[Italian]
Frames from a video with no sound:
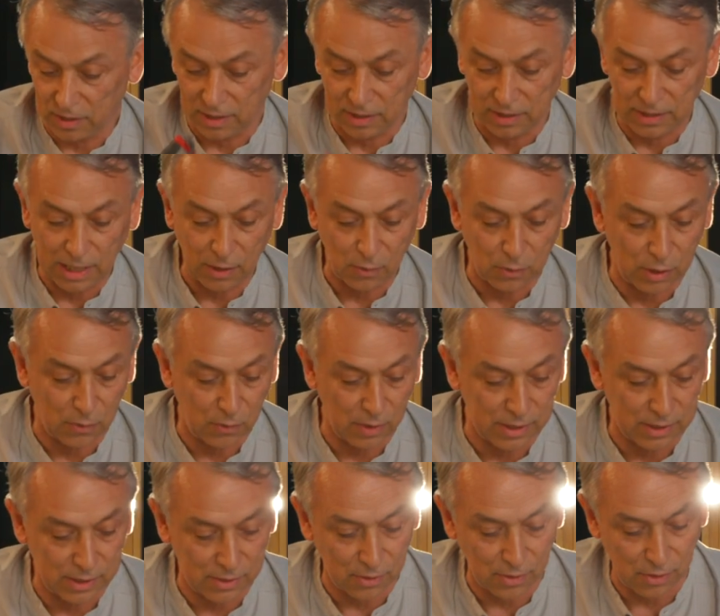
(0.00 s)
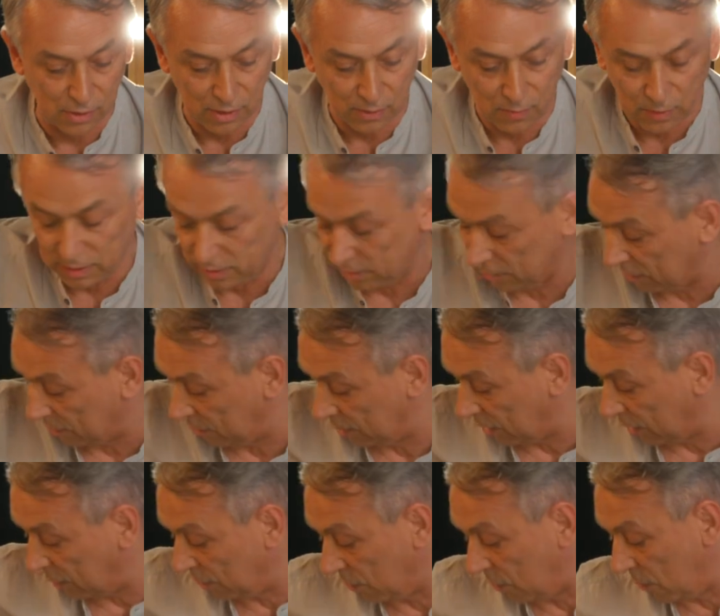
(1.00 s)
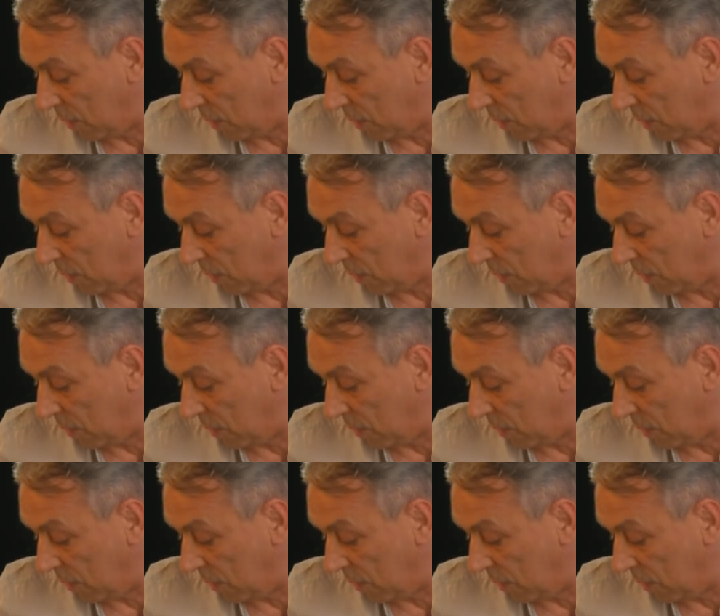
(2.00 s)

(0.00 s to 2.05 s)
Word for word: all'interno di questo, di questo, oggetto